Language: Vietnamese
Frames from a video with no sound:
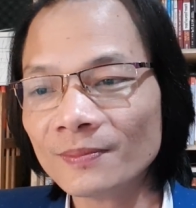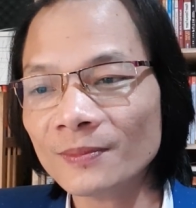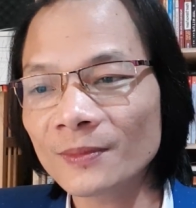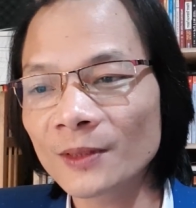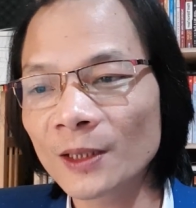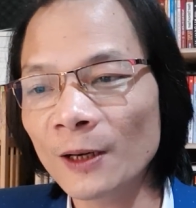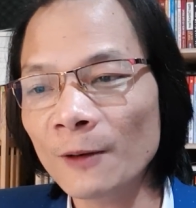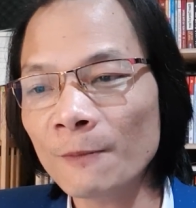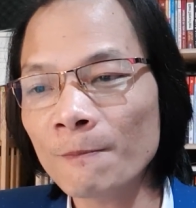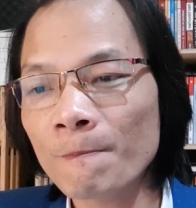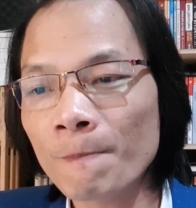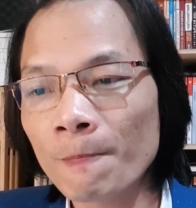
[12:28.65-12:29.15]

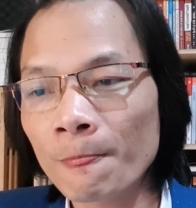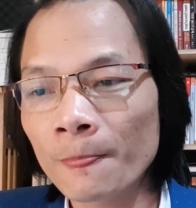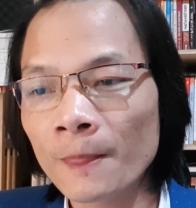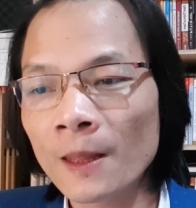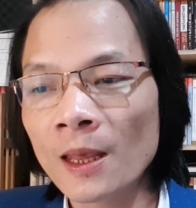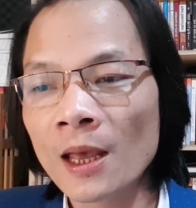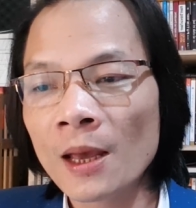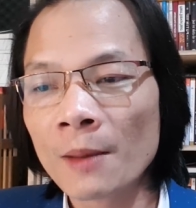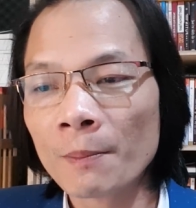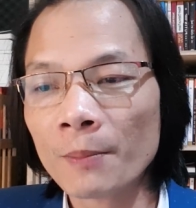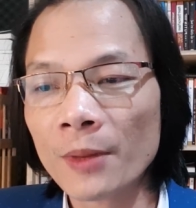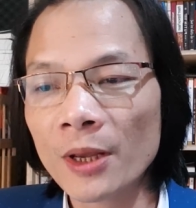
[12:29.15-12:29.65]
Đó.
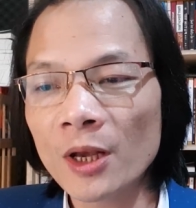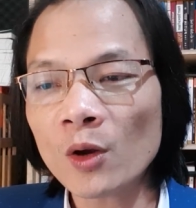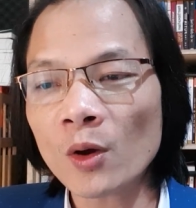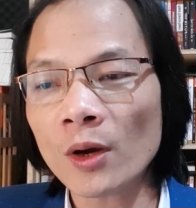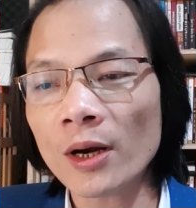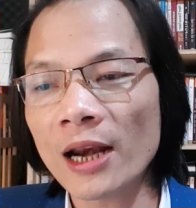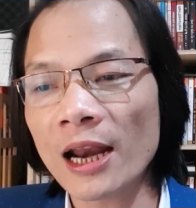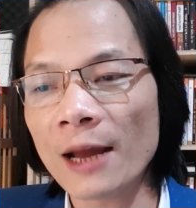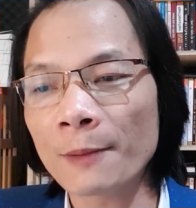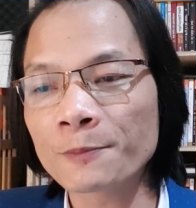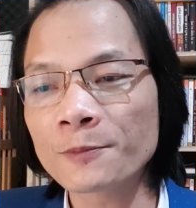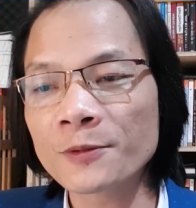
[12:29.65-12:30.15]
Mỹ còn
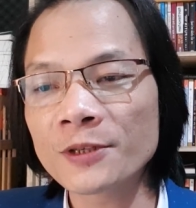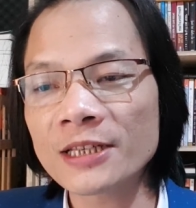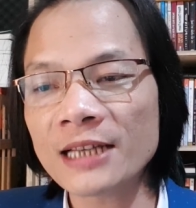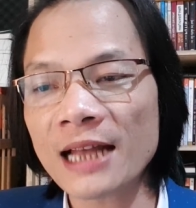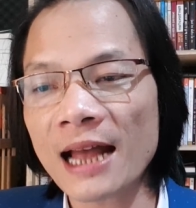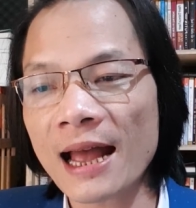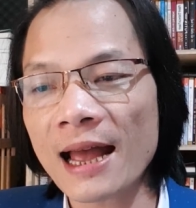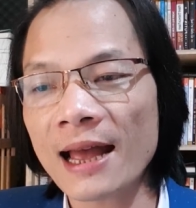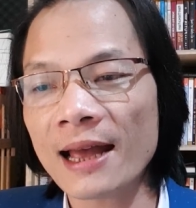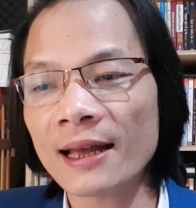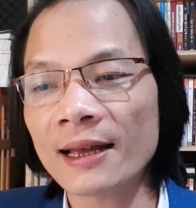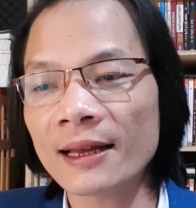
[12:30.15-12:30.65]
lập
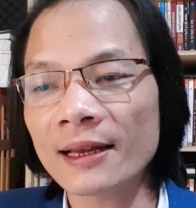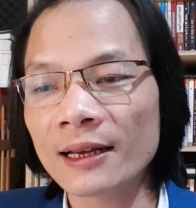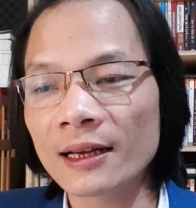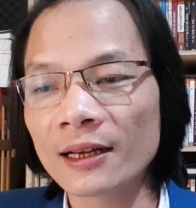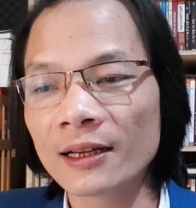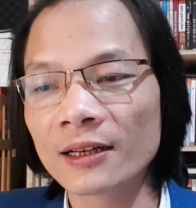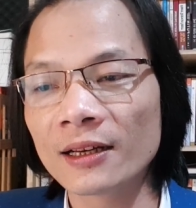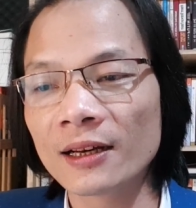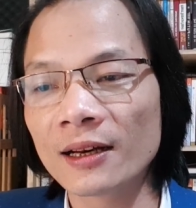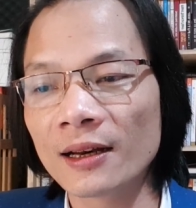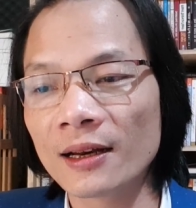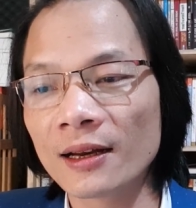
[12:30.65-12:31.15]
ra
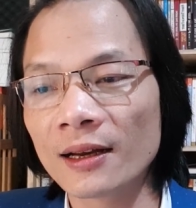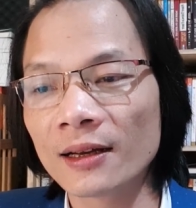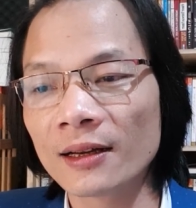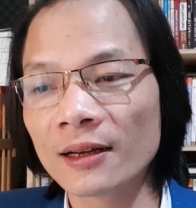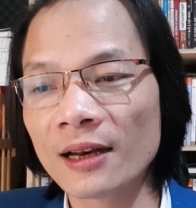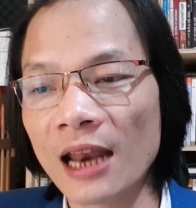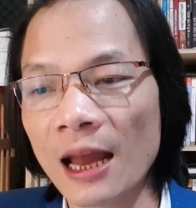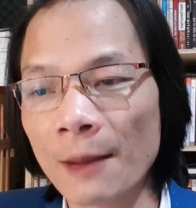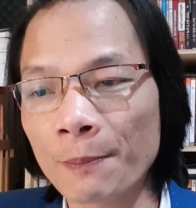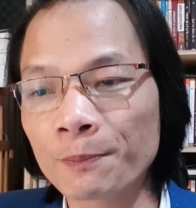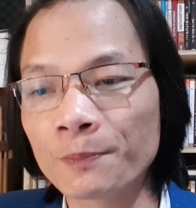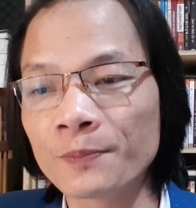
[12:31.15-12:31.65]

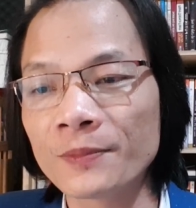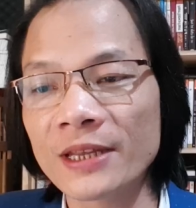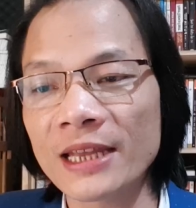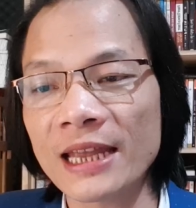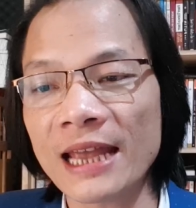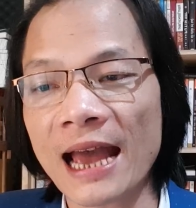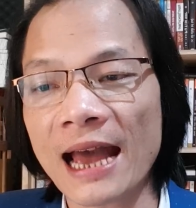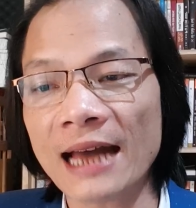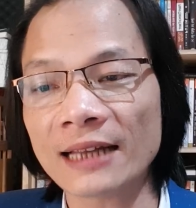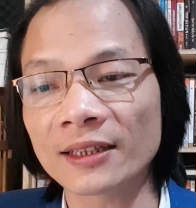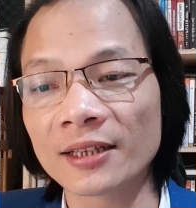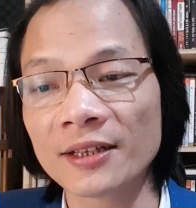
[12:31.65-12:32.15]
lập
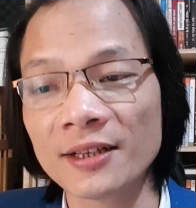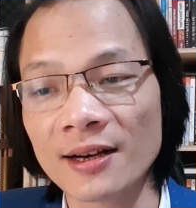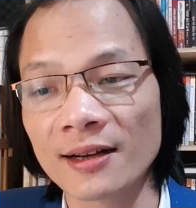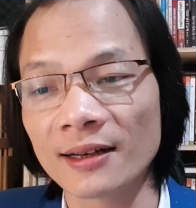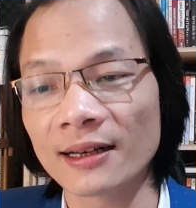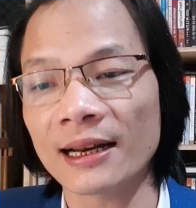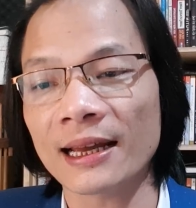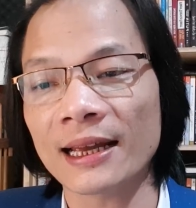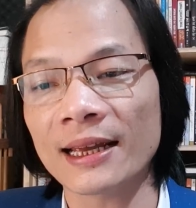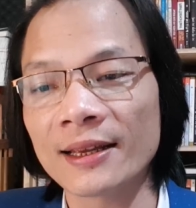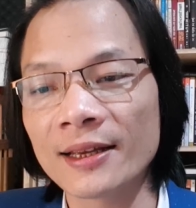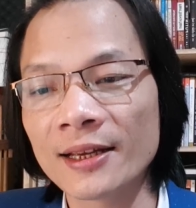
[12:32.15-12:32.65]
nhà
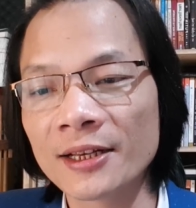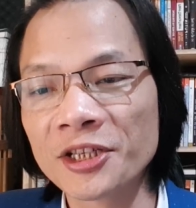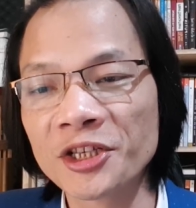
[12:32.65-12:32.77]
thương này,